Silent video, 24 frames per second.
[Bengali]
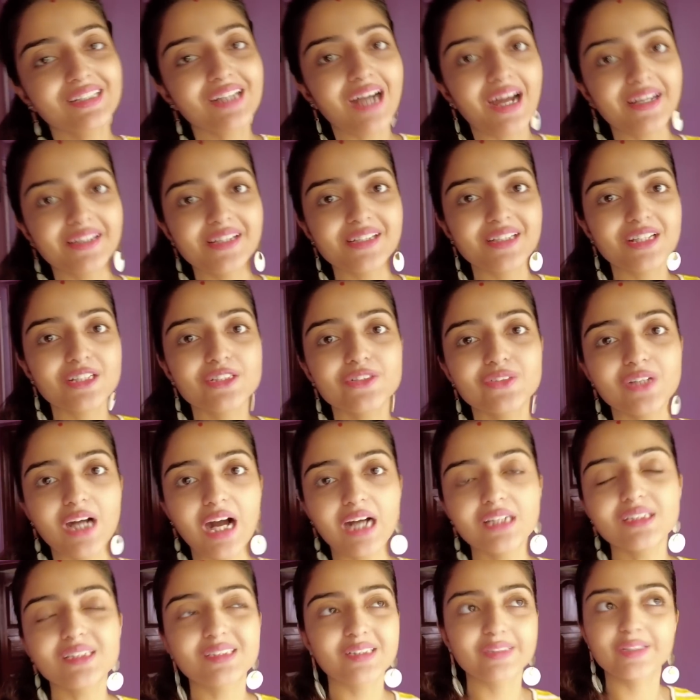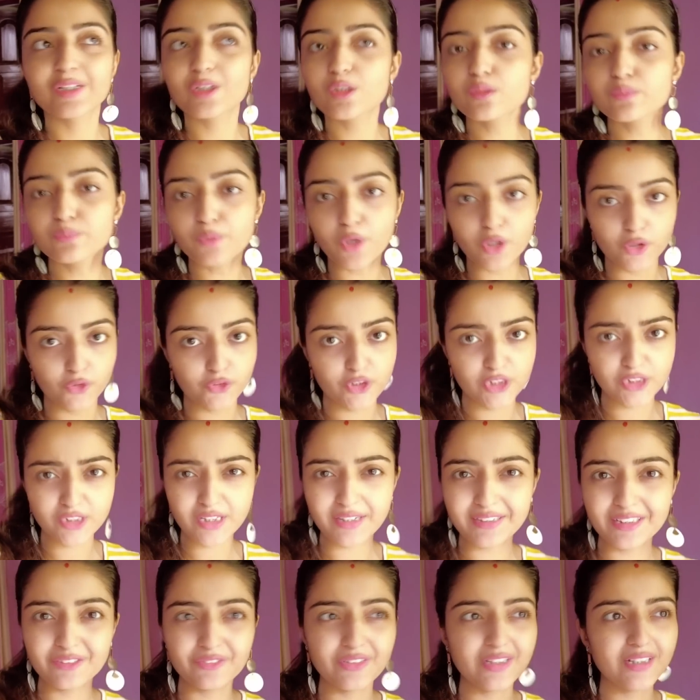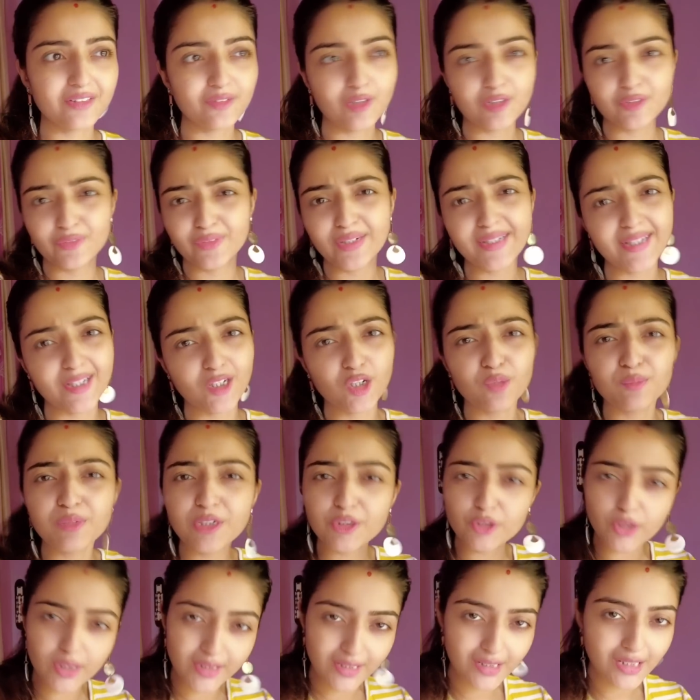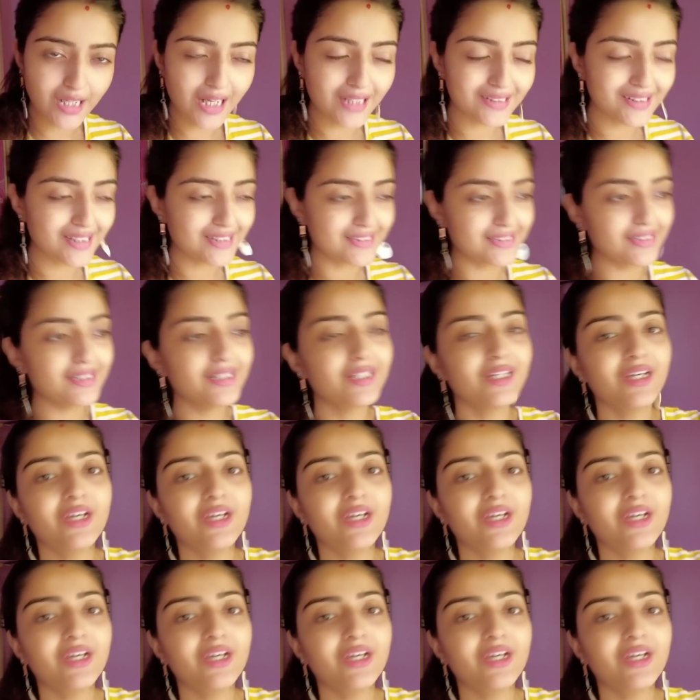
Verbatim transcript: কার্ডের কিছু কাজ আছে যেরকম পলিউশন সার্টিফিকেট সার্টিফিকেট এরকম কিছু একটা কাজ আছে